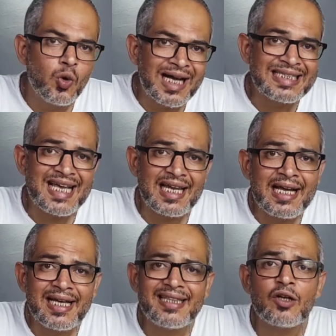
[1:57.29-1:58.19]
وكان
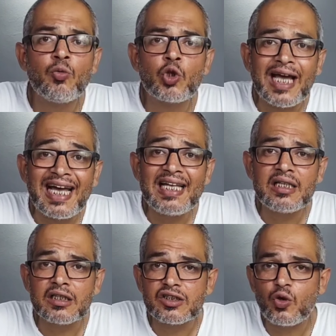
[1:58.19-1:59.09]
زعلان جدا
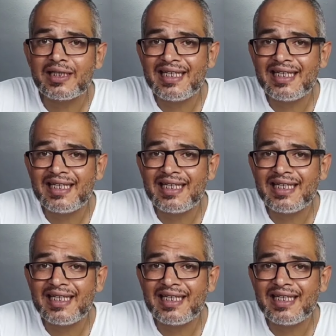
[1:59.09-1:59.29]
ومتخيل ان الصور